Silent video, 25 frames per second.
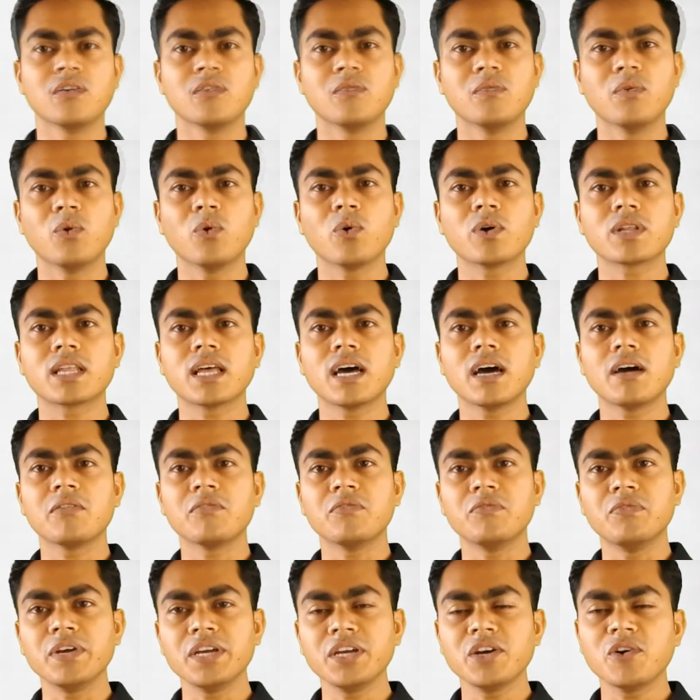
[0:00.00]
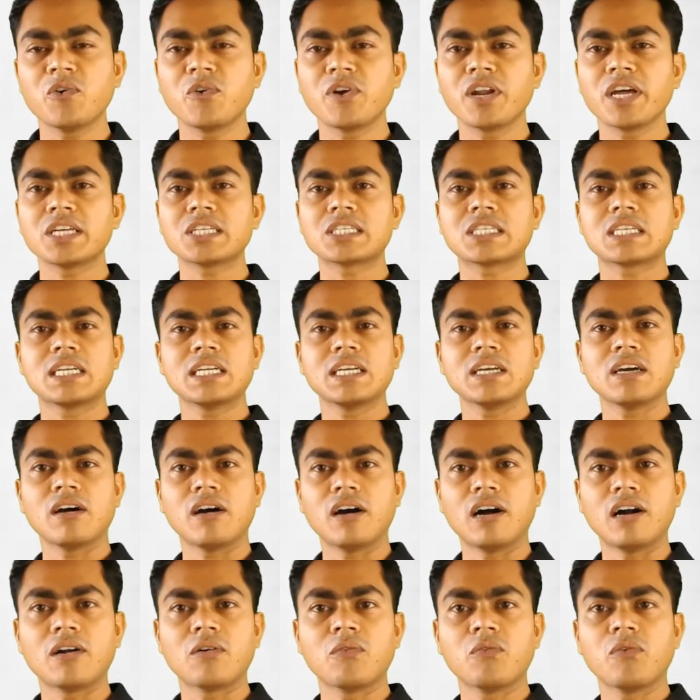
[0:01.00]
वो होता है वी ऑनेस्टी
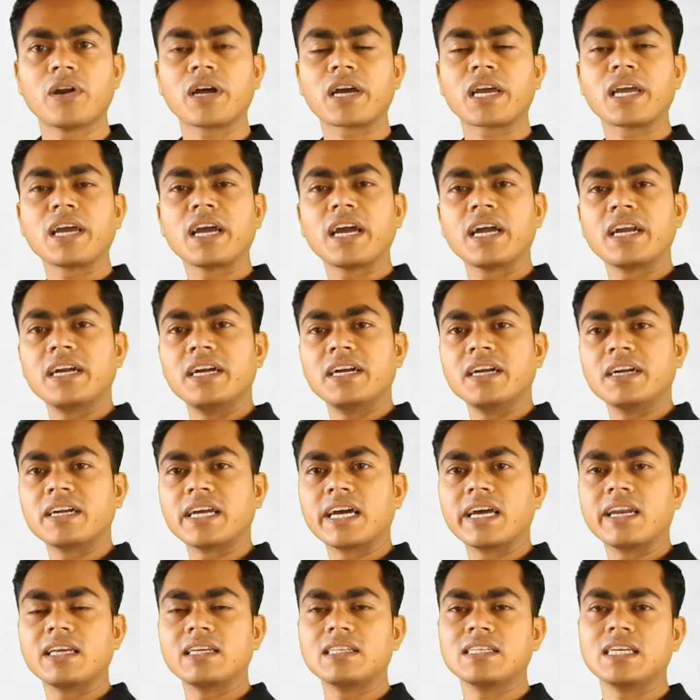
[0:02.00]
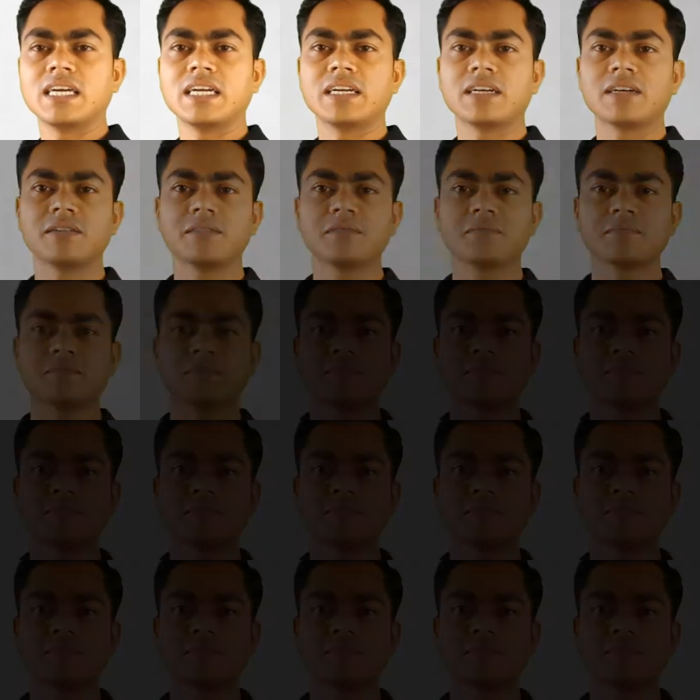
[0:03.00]
हार्ड वर्किंग एंड इंटेलिजेंट